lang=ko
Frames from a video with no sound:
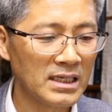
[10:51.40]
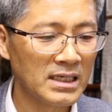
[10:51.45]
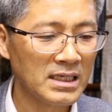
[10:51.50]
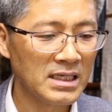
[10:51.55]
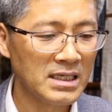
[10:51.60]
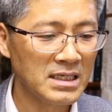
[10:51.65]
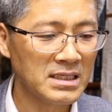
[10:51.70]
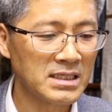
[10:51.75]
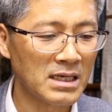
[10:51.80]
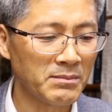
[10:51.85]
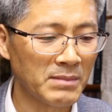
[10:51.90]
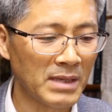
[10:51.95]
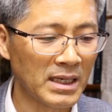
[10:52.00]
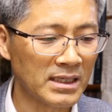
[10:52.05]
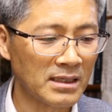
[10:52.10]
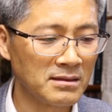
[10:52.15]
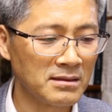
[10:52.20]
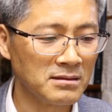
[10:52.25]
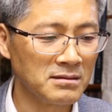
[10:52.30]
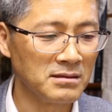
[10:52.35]
이렇게
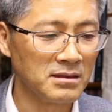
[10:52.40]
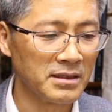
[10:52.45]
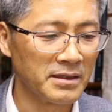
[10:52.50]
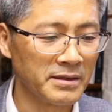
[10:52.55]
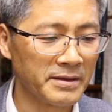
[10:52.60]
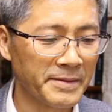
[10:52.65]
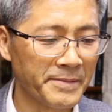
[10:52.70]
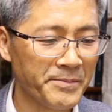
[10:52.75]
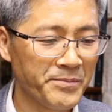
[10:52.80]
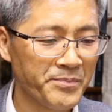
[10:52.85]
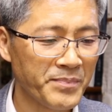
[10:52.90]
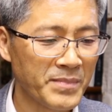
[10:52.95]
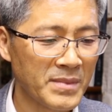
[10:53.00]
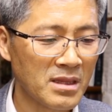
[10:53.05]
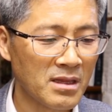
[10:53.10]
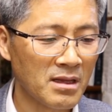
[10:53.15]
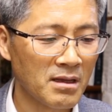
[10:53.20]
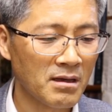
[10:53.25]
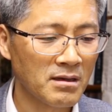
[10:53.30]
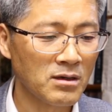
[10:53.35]
말하는 거예요.
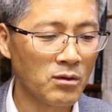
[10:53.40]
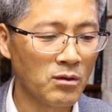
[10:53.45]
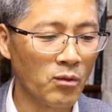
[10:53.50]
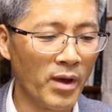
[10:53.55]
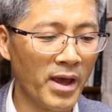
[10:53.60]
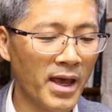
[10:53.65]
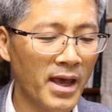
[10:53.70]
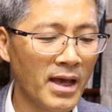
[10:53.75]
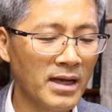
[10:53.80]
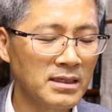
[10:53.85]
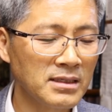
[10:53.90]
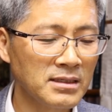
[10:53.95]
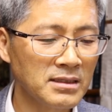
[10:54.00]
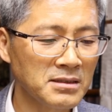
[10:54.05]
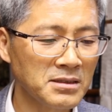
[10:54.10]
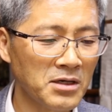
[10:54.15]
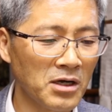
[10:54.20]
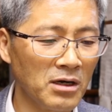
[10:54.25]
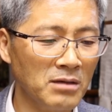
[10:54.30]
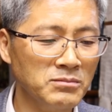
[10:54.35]
그리고 왜
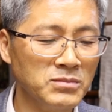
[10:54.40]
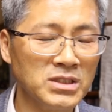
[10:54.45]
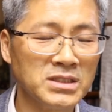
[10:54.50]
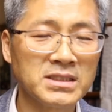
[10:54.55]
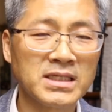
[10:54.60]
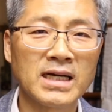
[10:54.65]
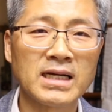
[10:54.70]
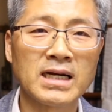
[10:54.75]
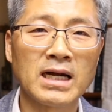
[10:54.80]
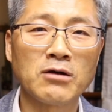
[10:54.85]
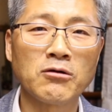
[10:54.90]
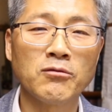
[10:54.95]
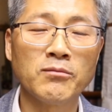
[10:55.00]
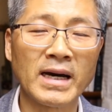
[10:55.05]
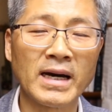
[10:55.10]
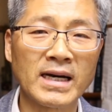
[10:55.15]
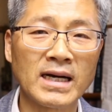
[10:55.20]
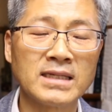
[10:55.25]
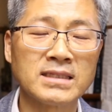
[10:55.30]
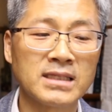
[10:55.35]
그런 게 없느냐라고
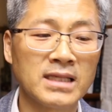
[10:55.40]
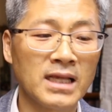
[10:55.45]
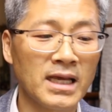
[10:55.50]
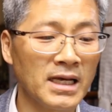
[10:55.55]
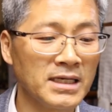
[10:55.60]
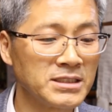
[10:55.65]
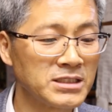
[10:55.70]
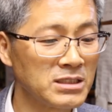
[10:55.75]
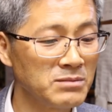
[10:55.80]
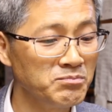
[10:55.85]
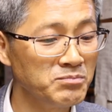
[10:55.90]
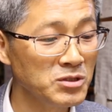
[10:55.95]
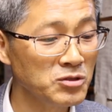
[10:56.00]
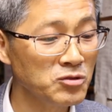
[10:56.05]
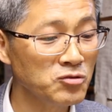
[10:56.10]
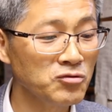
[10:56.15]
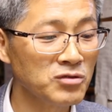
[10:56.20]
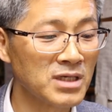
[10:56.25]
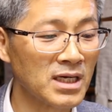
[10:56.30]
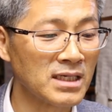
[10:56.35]
말할 때
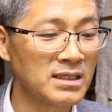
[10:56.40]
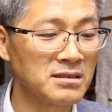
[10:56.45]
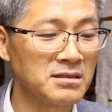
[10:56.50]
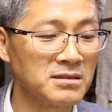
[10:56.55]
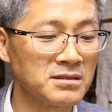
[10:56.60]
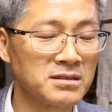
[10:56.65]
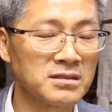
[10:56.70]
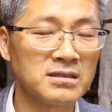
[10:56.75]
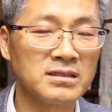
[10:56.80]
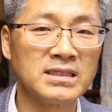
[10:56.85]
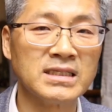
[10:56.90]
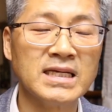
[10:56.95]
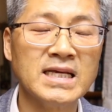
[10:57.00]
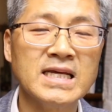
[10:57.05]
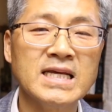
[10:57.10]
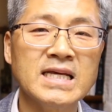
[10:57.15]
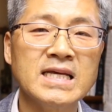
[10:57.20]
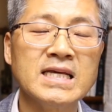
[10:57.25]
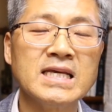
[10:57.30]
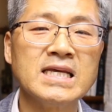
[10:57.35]
신비주의라는 것은
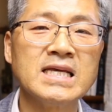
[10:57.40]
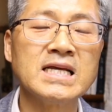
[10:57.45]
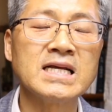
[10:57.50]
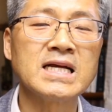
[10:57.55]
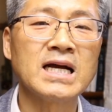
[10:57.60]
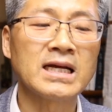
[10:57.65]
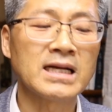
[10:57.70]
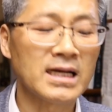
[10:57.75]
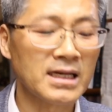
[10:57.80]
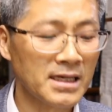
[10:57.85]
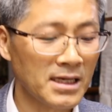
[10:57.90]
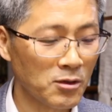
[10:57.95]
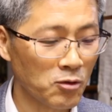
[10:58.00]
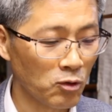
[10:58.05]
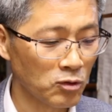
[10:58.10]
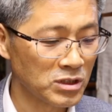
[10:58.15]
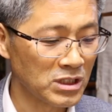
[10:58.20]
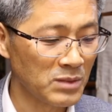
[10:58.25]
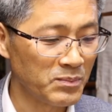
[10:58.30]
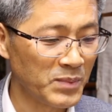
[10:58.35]
인간 안에
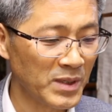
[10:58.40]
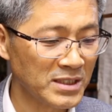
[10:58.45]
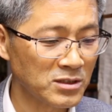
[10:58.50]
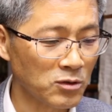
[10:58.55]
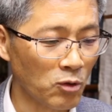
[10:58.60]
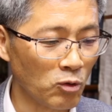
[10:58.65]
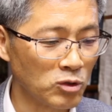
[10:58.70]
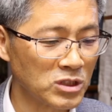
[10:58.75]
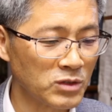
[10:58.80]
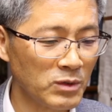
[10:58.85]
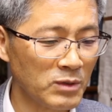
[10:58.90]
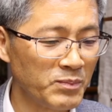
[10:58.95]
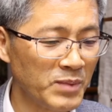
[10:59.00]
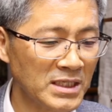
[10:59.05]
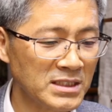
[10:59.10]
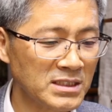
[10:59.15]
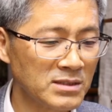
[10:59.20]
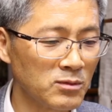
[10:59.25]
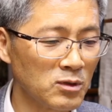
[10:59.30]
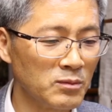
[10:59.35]
그 뒷페이지
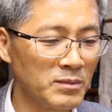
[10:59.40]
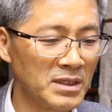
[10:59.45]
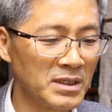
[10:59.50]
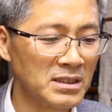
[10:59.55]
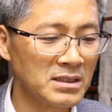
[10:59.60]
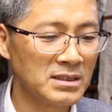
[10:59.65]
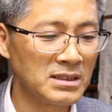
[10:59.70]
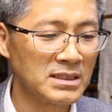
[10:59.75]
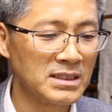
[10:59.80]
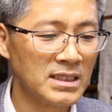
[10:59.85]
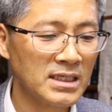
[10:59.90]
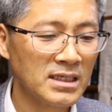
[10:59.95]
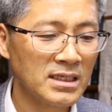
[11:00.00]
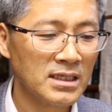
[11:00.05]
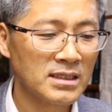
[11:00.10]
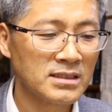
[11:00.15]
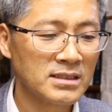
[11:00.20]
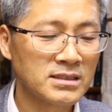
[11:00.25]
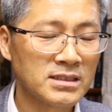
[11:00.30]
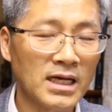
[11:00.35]
52페이지 보면은
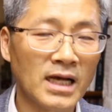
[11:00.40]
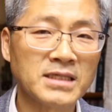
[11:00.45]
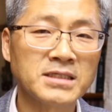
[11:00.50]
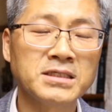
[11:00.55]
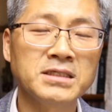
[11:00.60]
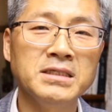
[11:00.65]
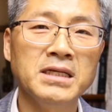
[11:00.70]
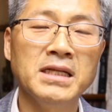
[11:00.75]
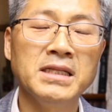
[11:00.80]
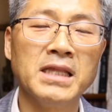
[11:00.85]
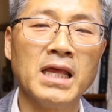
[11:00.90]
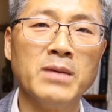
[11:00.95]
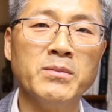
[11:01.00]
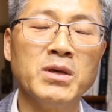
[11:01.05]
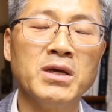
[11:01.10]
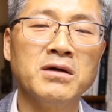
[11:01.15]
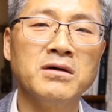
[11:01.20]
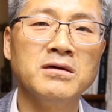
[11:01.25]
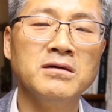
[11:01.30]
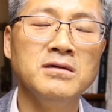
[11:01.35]
자신의
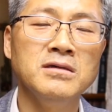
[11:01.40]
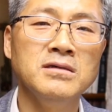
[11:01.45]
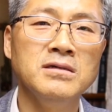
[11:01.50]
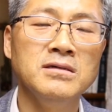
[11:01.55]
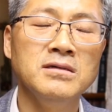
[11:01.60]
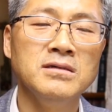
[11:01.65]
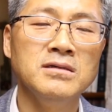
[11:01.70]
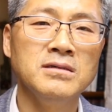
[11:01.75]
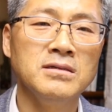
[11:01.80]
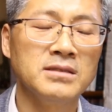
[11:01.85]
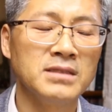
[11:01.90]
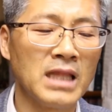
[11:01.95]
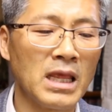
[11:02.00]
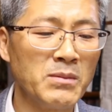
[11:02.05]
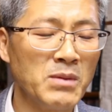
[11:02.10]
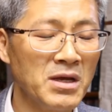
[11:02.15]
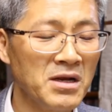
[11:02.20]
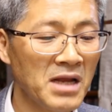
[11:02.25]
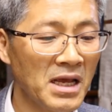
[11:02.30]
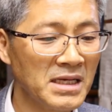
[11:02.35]
내면을
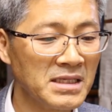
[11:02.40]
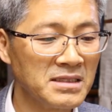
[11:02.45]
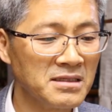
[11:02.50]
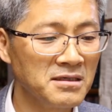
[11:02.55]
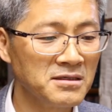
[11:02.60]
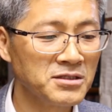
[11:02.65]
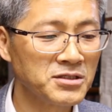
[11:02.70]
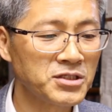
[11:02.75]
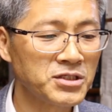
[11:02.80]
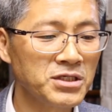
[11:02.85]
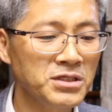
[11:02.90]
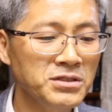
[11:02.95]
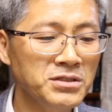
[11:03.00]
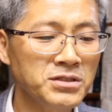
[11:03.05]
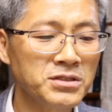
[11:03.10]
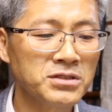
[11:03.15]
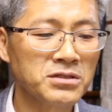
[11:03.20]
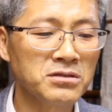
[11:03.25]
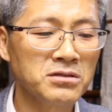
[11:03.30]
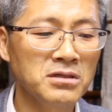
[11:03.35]
내면에 있는
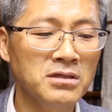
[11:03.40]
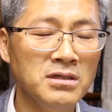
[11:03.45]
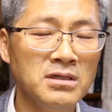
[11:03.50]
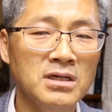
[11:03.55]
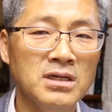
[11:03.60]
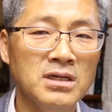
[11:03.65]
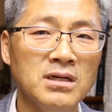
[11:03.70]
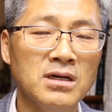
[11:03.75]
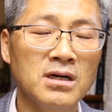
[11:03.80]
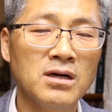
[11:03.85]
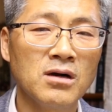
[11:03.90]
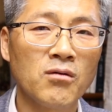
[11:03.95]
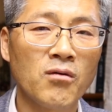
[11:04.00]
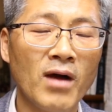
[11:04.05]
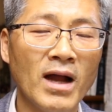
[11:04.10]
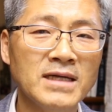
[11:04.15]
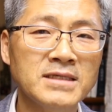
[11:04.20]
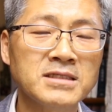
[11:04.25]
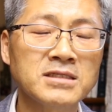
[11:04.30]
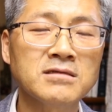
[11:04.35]
신성을
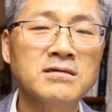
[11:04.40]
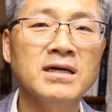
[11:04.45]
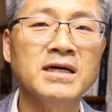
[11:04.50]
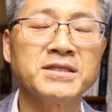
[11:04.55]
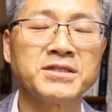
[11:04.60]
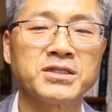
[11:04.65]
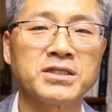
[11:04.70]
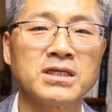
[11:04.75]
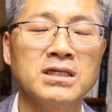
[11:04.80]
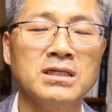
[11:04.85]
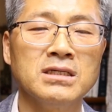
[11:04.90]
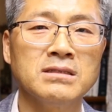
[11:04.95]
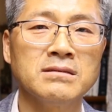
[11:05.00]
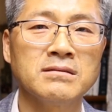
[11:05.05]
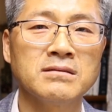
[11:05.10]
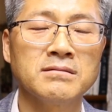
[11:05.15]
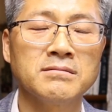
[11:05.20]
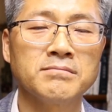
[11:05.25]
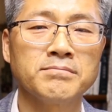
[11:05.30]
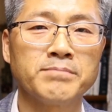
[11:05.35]

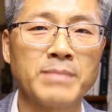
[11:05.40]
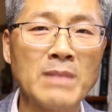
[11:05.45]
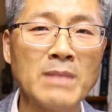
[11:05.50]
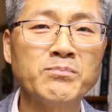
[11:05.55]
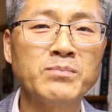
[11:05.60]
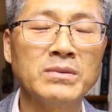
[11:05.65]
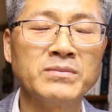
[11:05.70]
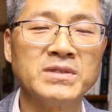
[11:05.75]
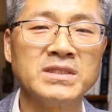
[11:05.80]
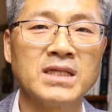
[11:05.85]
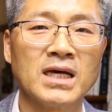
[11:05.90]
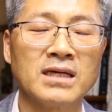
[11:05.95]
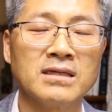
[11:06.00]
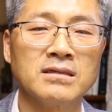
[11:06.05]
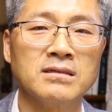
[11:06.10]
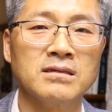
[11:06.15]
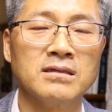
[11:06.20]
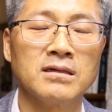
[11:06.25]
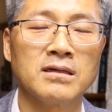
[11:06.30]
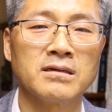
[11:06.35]
활성화시키는 방법이다
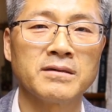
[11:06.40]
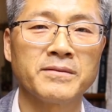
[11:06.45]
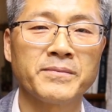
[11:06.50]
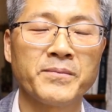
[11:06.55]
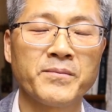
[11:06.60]
이거예요.